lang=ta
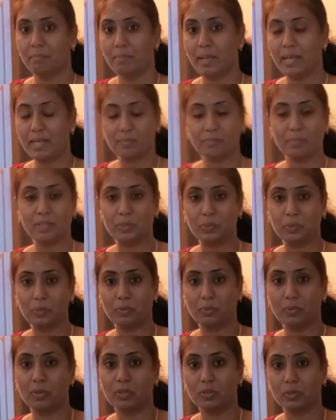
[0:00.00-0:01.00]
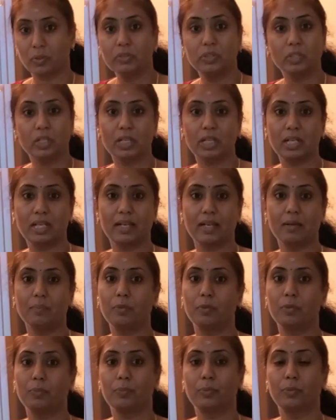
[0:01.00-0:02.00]
பேஸ்மெண்ட் டூர் போகும் கொஞ்சம்
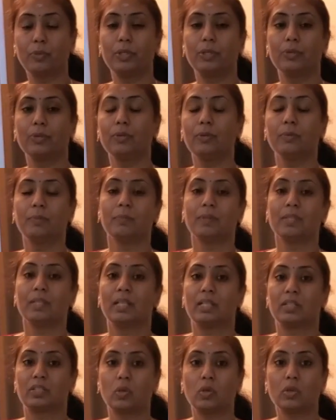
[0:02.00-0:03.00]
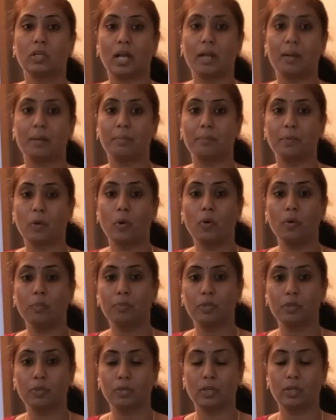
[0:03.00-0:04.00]
கிளியராக புரியும் ஸோ நான் ஹோம்
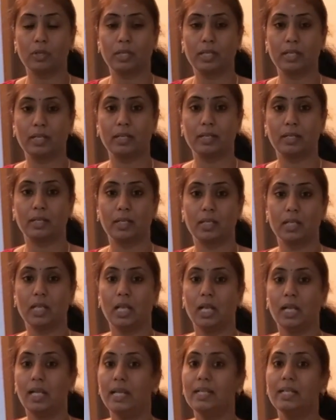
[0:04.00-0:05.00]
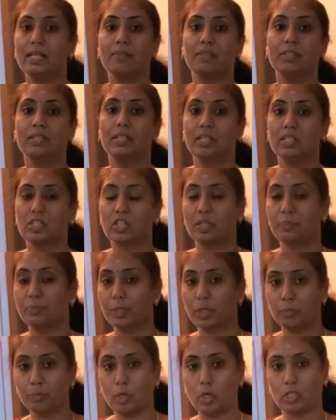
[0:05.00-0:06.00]
டூரோடைய லிங்க்கை வந்து
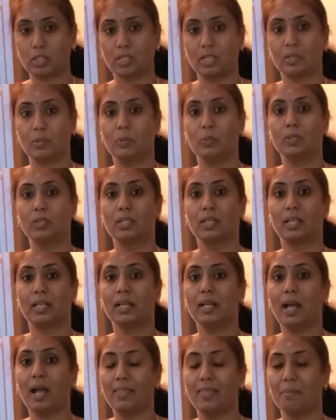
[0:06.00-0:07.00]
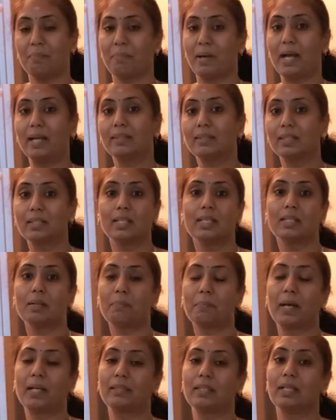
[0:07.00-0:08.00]
டிஸ்கிரிப்ஷன் பாக்ஸில் கொடுக்குறேன் அதை பார்த்துட்டு
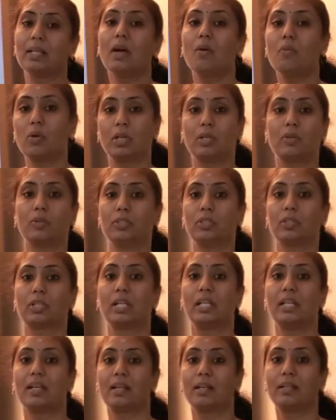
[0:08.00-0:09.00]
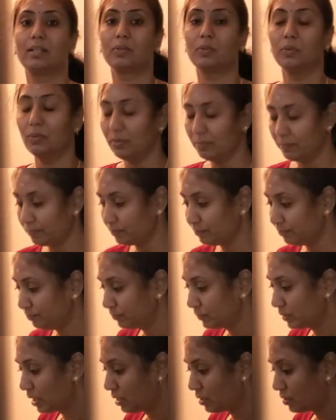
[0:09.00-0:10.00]
இதை பார்த்தீங்கன்னா உங்களுக்கு கொஞ்சம் கிளியராக இருக்கும்
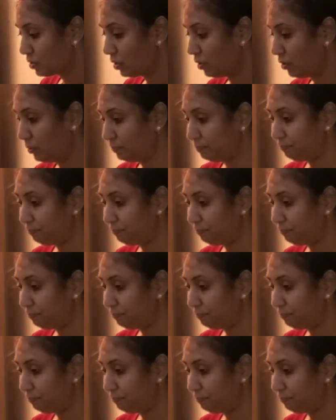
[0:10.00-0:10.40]
ஸோ